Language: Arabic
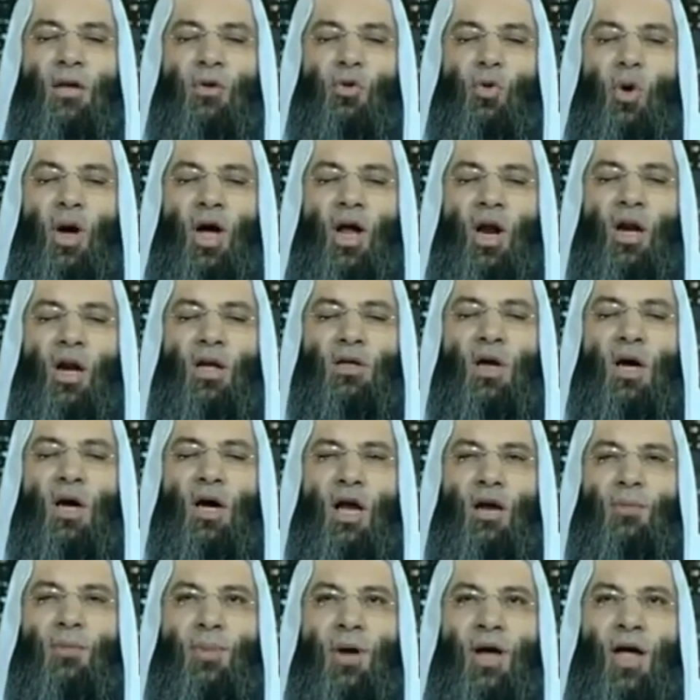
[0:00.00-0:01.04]
ان
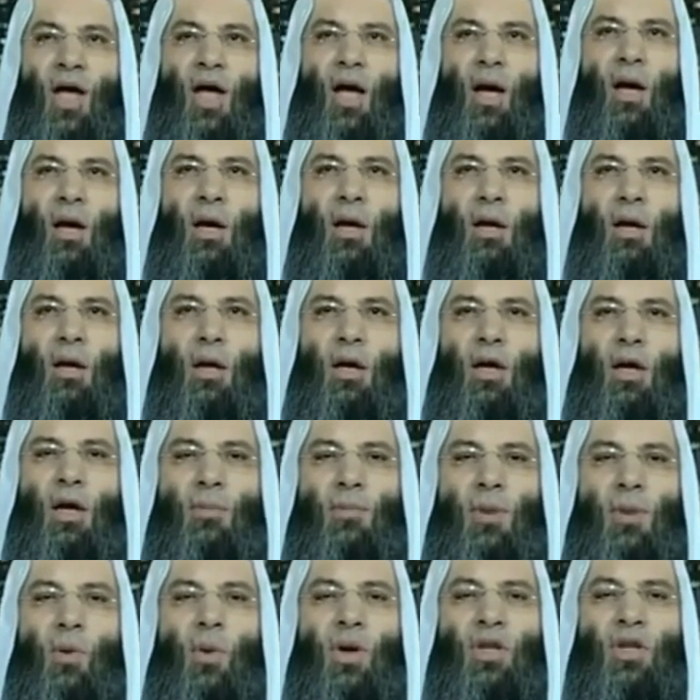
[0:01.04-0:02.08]
تعرض قلبك
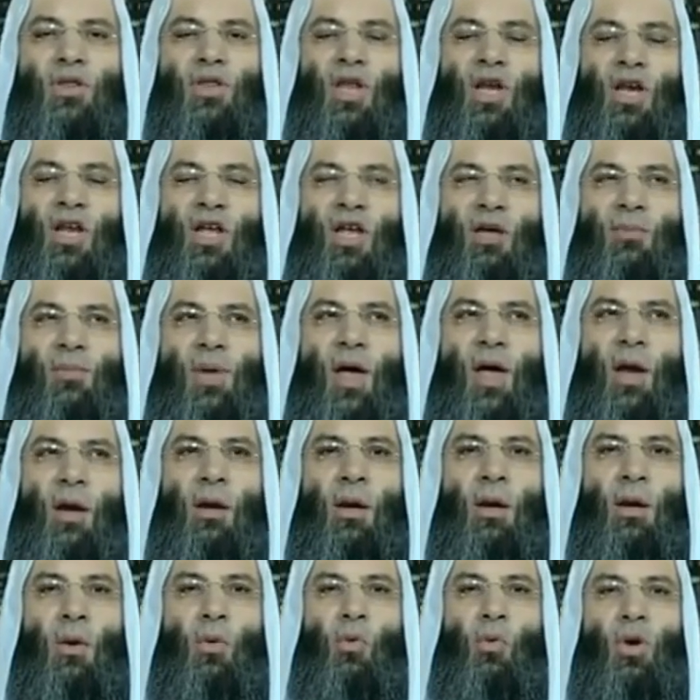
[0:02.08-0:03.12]
لمواد
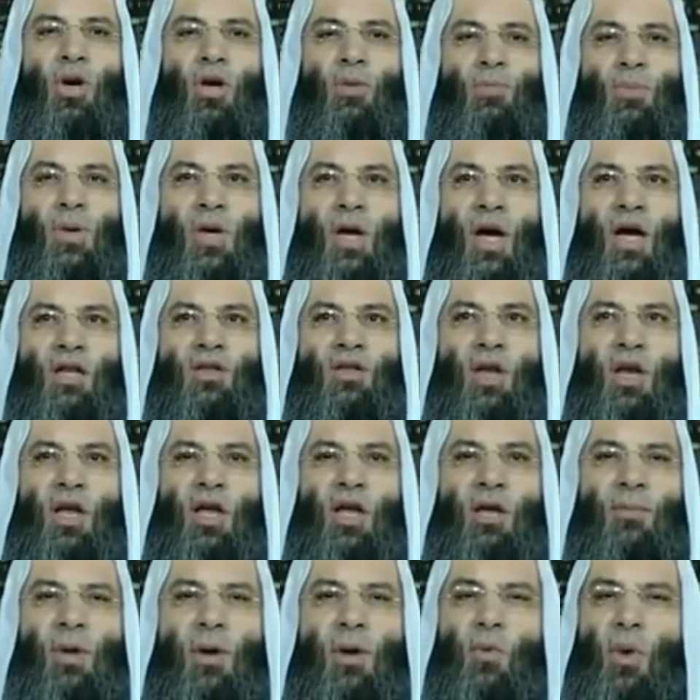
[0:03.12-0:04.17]
الإيمان ولبيئة
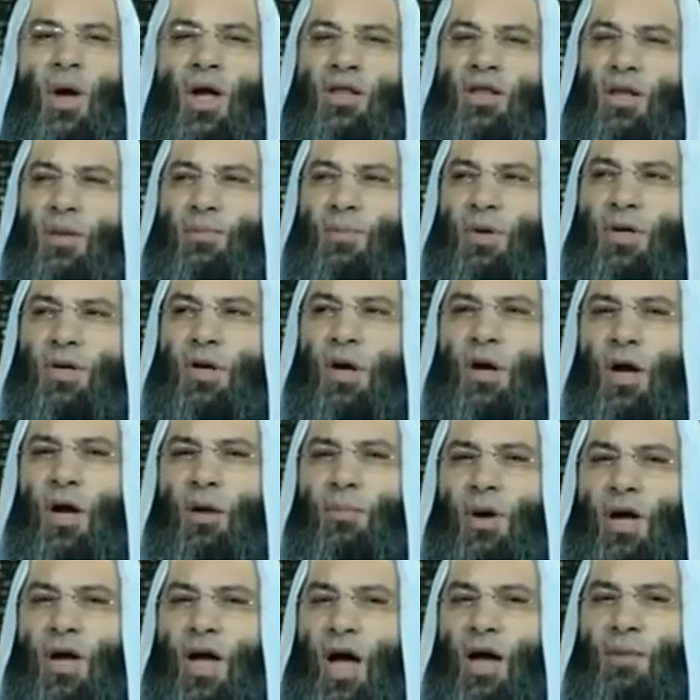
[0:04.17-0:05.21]
الإيمان وأن تبعد
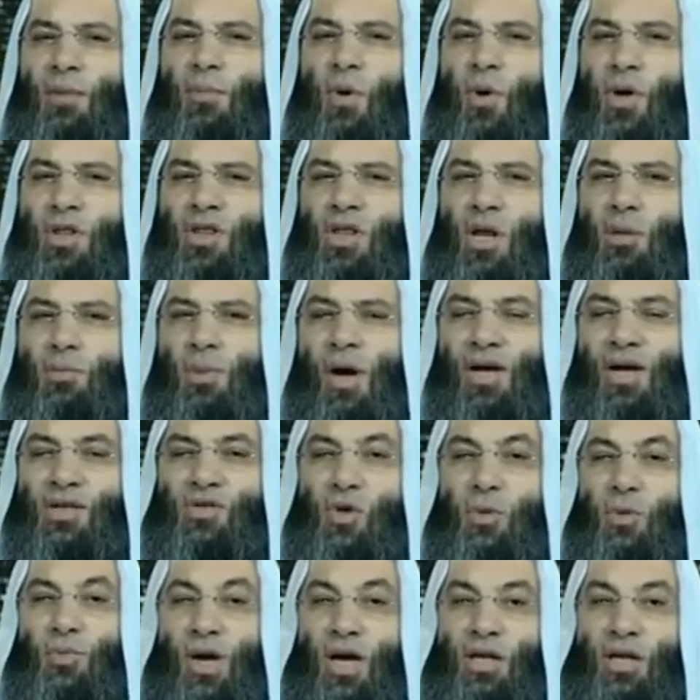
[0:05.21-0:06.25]
قلبك عن مواد
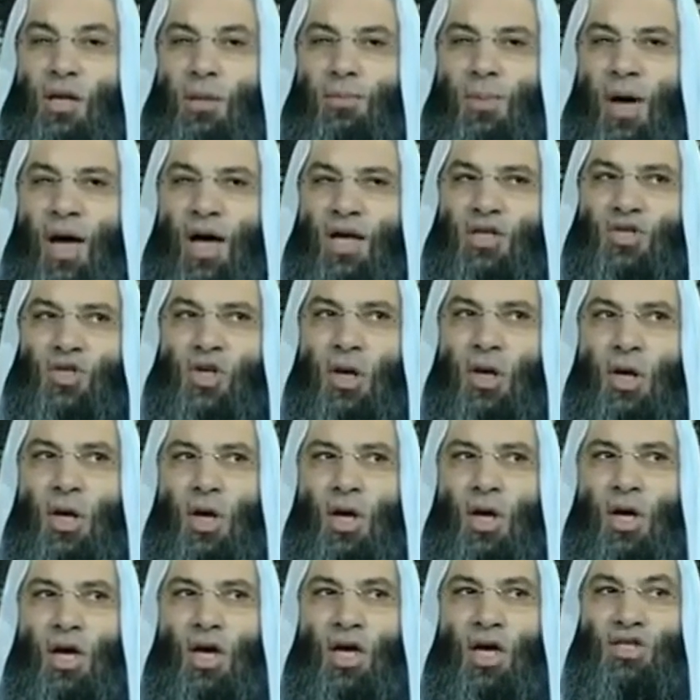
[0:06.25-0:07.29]
المعاصي وبيئة المعاصي
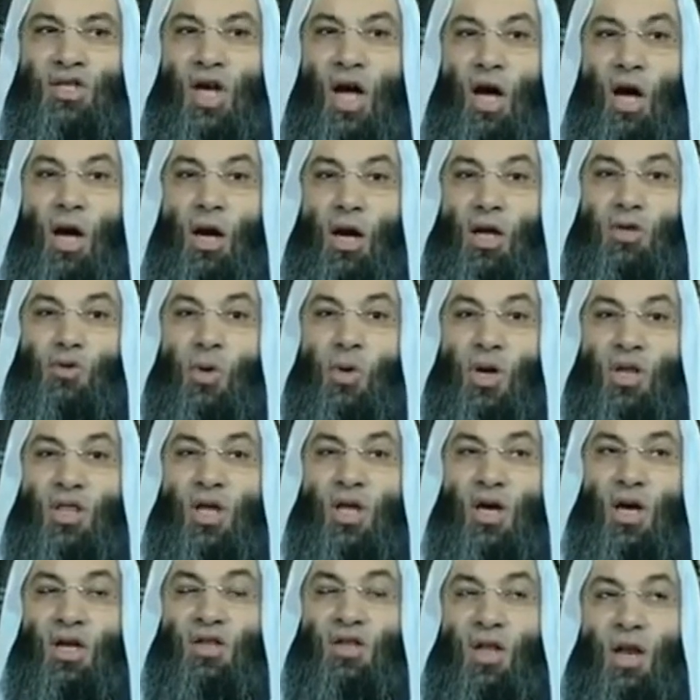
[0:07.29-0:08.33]
جاء
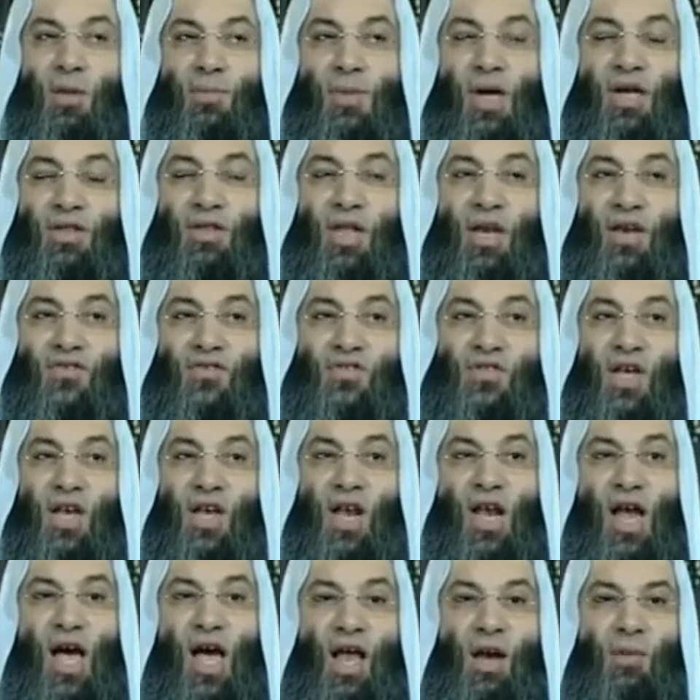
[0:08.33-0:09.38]
الرجل الذي قتل مئة نفس
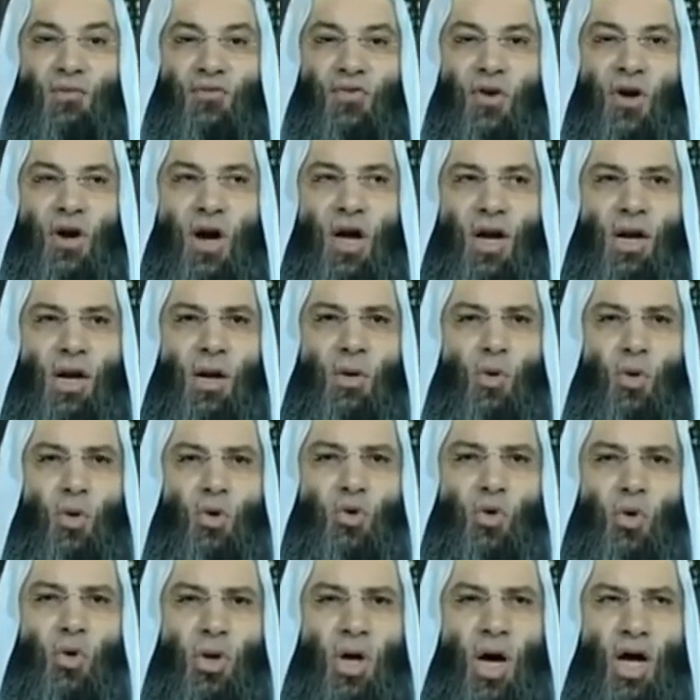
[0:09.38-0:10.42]
إلى العالم فقال
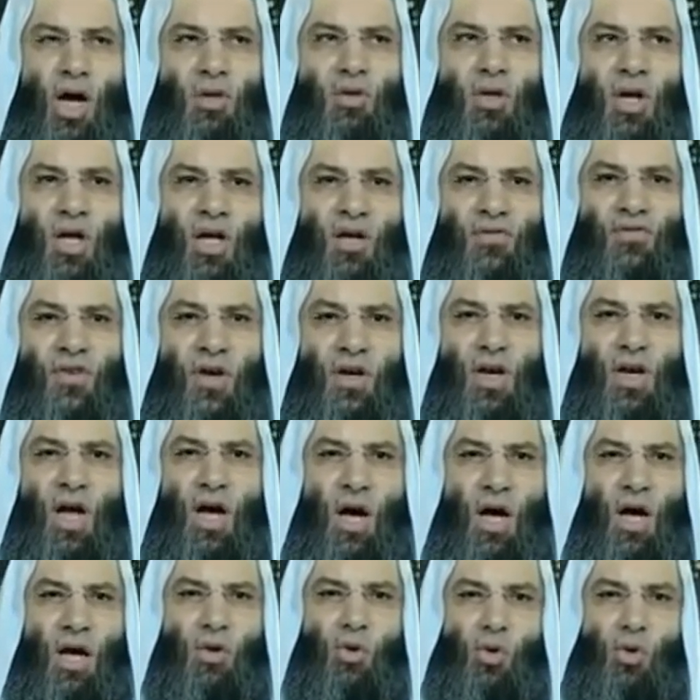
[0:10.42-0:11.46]
له اترك أرضك
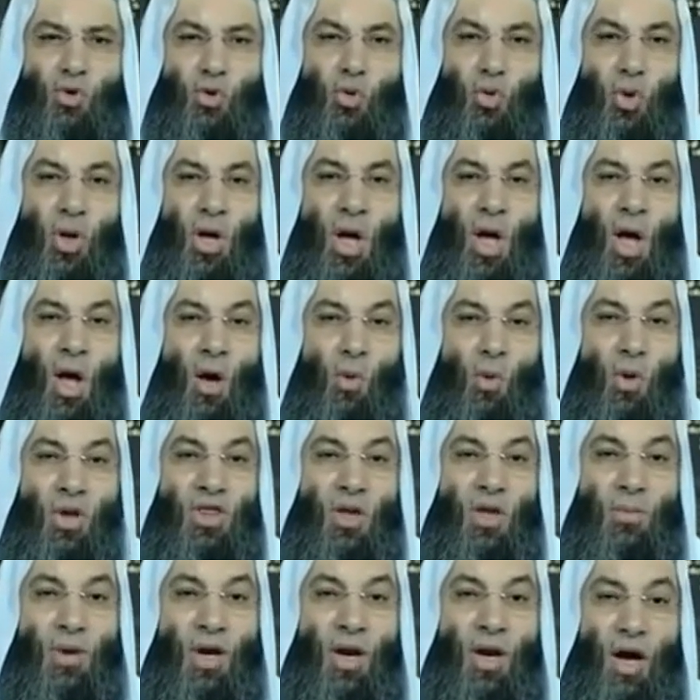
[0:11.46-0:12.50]
فإنها أرض سوء
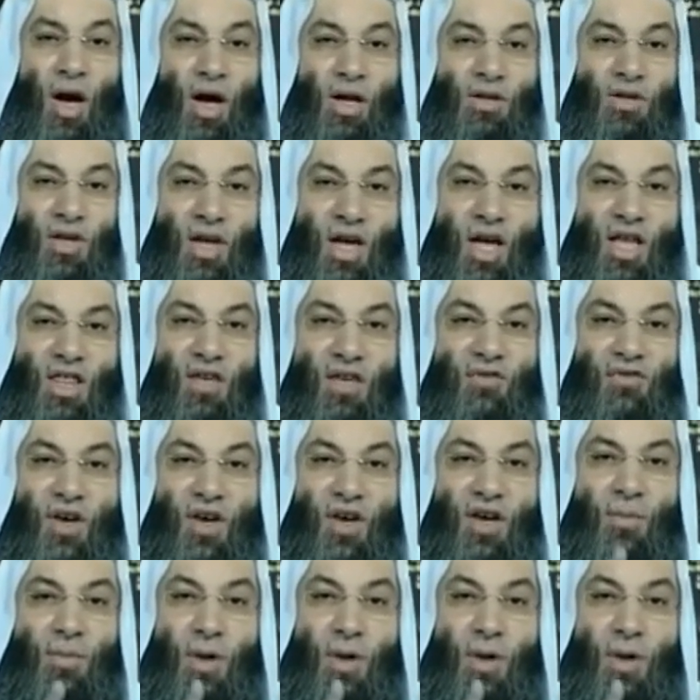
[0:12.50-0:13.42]
واذهب إلى أرض كذا